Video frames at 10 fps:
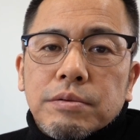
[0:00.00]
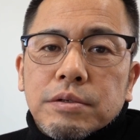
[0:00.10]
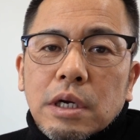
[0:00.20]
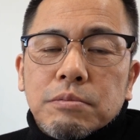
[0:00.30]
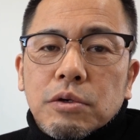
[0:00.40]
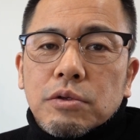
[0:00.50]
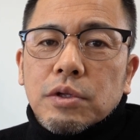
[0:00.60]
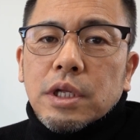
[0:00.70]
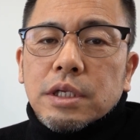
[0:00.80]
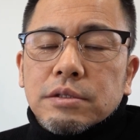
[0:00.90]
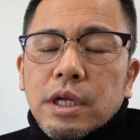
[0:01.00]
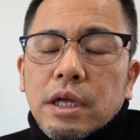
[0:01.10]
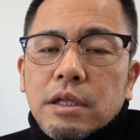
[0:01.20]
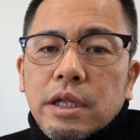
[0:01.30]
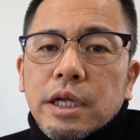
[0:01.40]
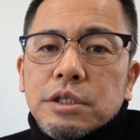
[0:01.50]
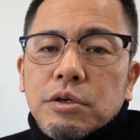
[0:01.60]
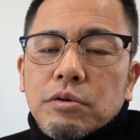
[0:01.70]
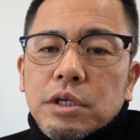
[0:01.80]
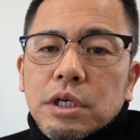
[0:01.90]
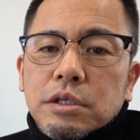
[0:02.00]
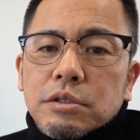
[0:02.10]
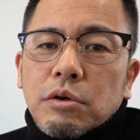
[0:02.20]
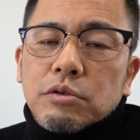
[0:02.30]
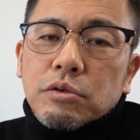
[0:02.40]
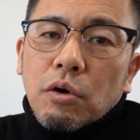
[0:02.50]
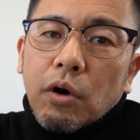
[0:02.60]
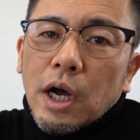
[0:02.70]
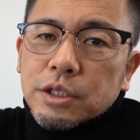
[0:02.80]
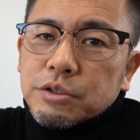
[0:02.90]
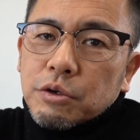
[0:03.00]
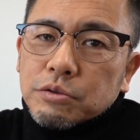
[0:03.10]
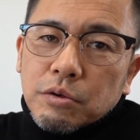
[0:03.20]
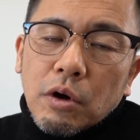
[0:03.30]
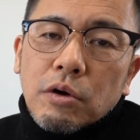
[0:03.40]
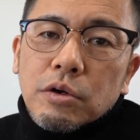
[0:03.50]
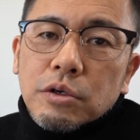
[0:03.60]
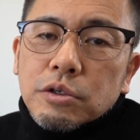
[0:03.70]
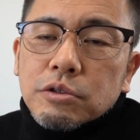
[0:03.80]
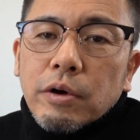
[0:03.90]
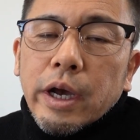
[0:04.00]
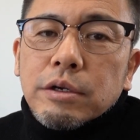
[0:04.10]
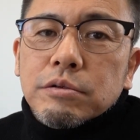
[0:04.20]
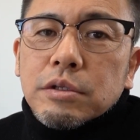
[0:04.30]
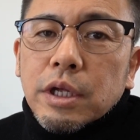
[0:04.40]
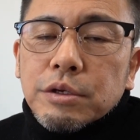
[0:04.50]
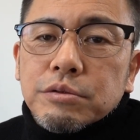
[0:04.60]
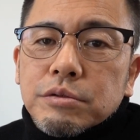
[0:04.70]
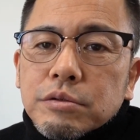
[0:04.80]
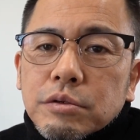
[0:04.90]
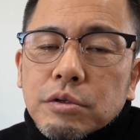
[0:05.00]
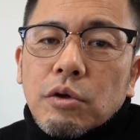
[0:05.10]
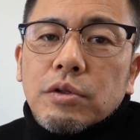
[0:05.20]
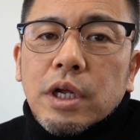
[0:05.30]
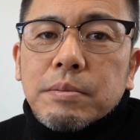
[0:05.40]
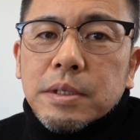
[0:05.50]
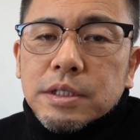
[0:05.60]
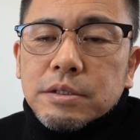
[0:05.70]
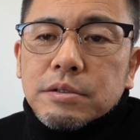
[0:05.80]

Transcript: 膨らむことでですね天井にすごくこう圧力を加えるっていうことになります。